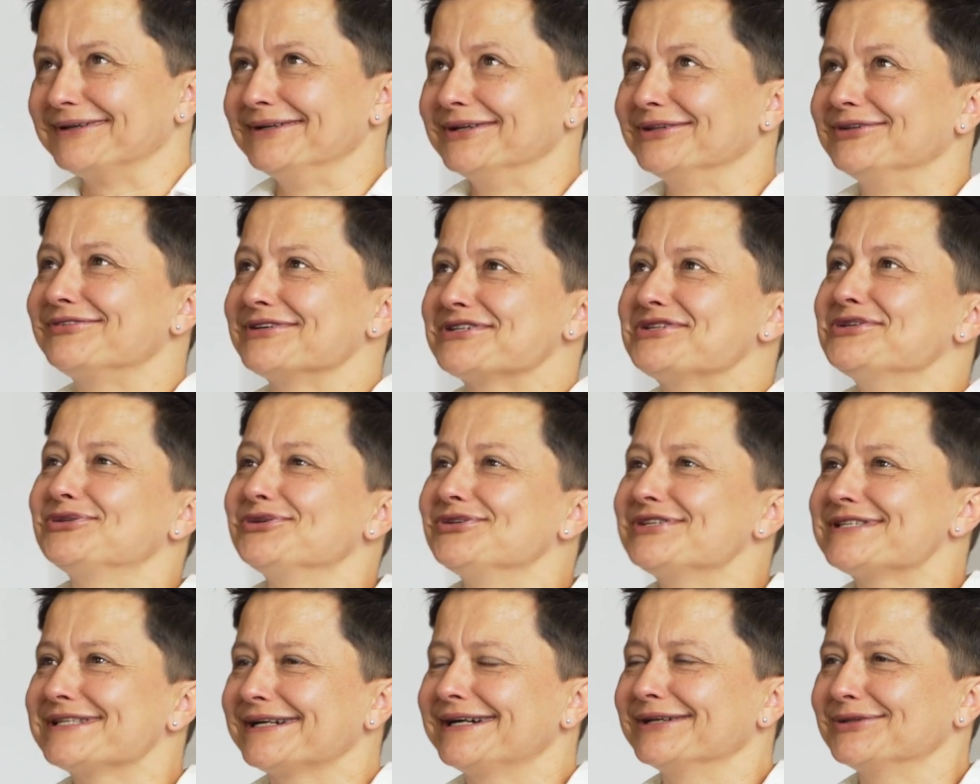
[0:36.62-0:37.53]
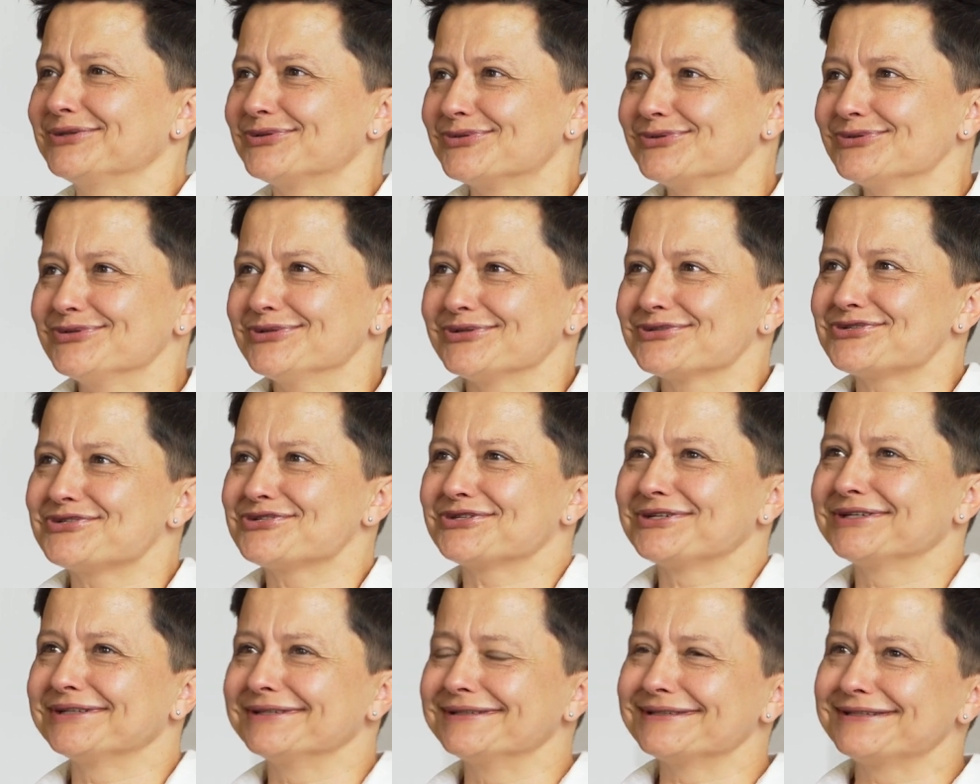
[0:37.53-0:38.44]
No właśnie to jest taka trudność,
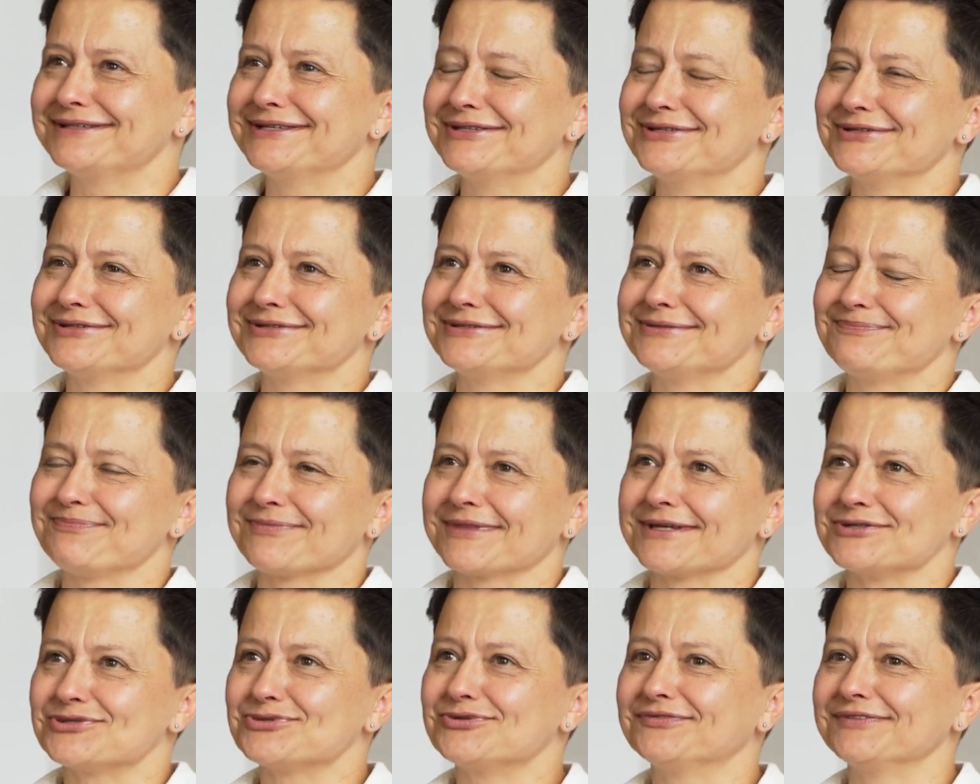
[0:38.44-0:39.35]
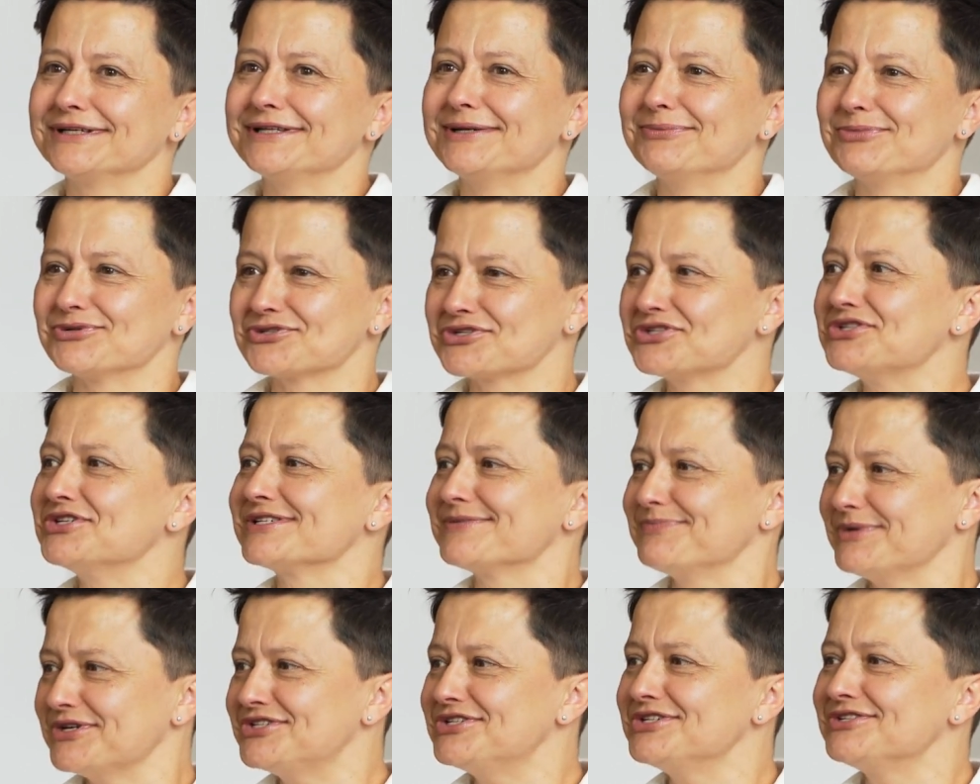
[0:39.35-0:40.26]
e, e, kiedy człowiek nie może się
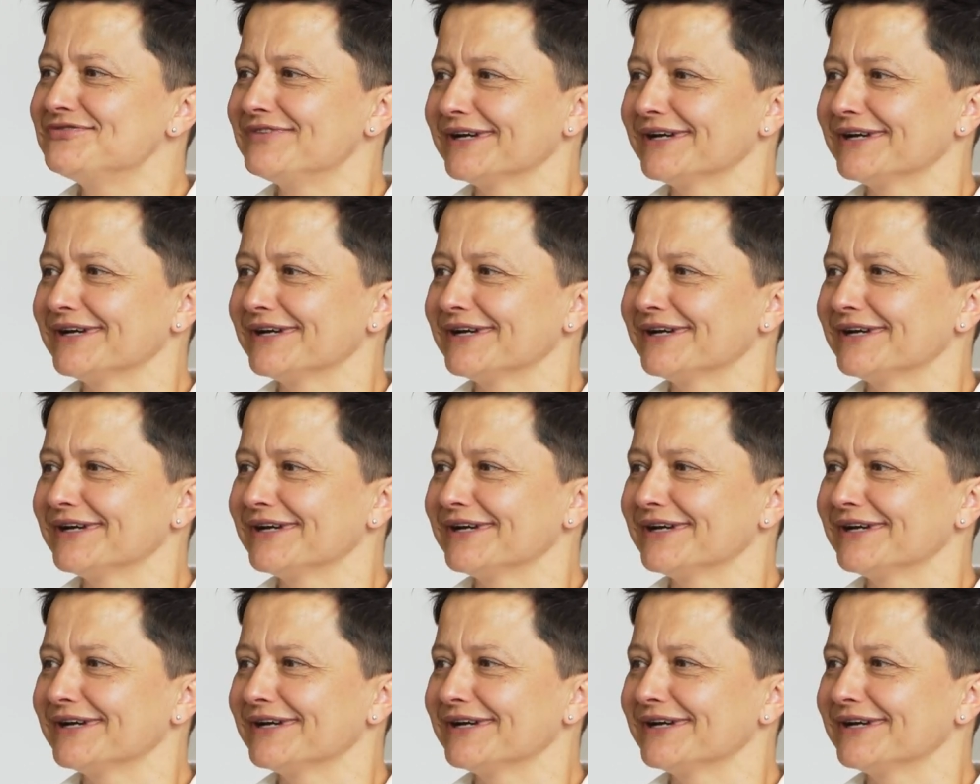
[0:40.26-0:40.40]
zmieścić